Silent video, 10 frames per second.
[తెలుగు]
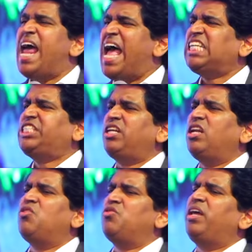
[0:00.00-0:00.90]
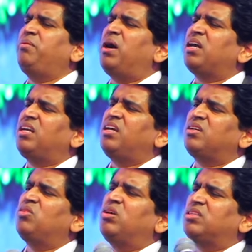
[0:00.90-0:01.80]
నేచురల్ గా ఉన్నాయి
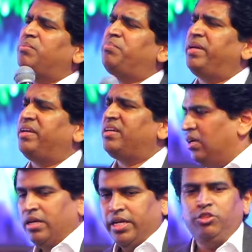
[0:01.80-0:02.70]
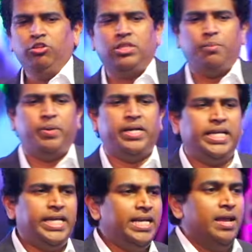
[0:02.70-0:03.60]
మాట్లాడటం కూడా తప్పే ఎందుకు
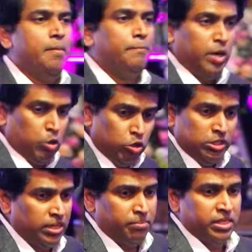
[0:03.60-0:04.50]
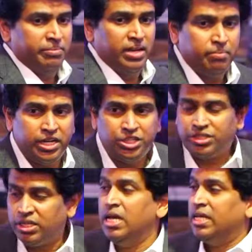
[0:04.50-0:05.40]
తప్పంటే ప్రకృతి సంబంధమైన
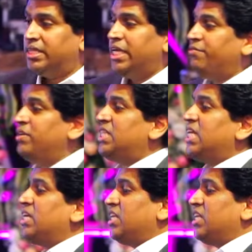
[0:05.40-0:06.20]
మనిషి దేవుని దగ్గర